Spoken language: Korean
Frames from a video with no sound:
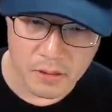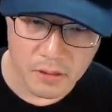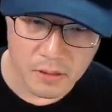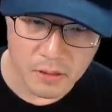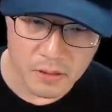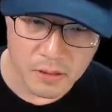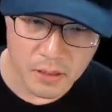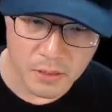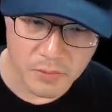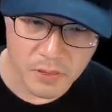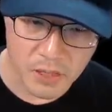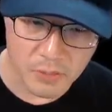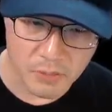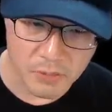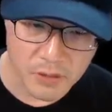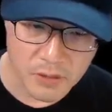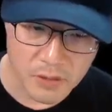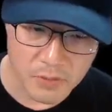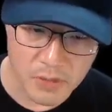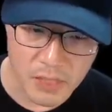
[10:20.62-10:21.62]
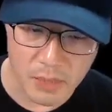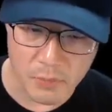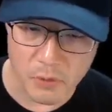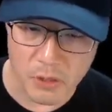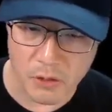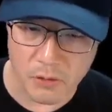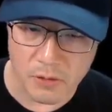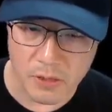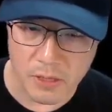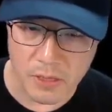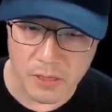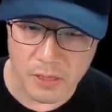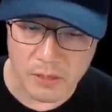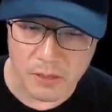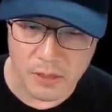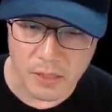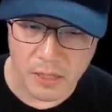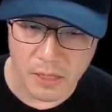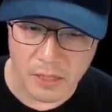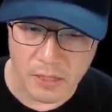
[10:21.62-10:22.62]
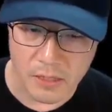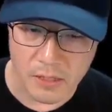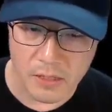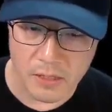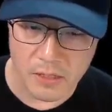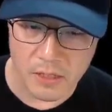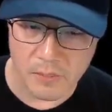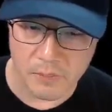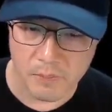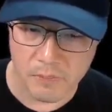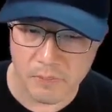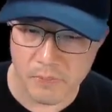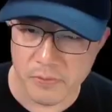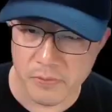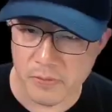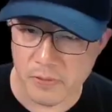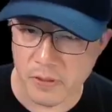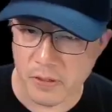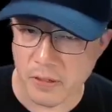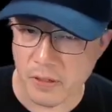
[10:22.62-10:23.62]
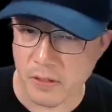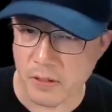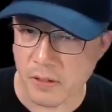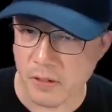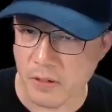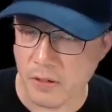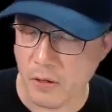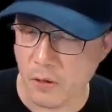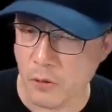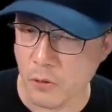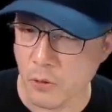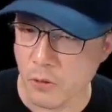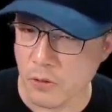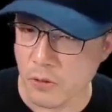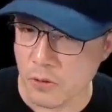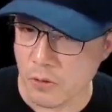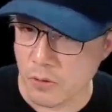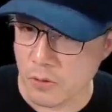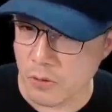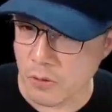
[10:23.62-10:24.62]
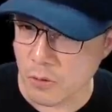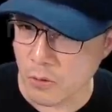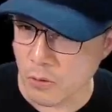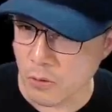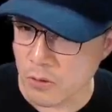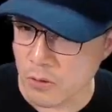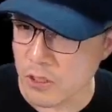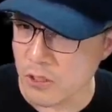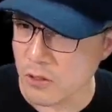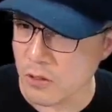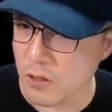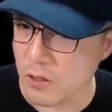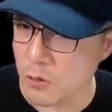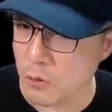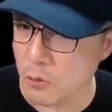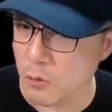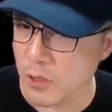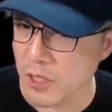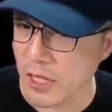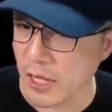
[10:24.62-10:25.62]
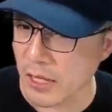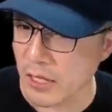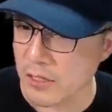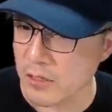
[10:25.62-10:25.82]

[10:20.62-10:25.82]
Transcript: 클립 커버지 데모라고 돼 있는데 클립 어, 어 요거는 어 지형이 돌이야.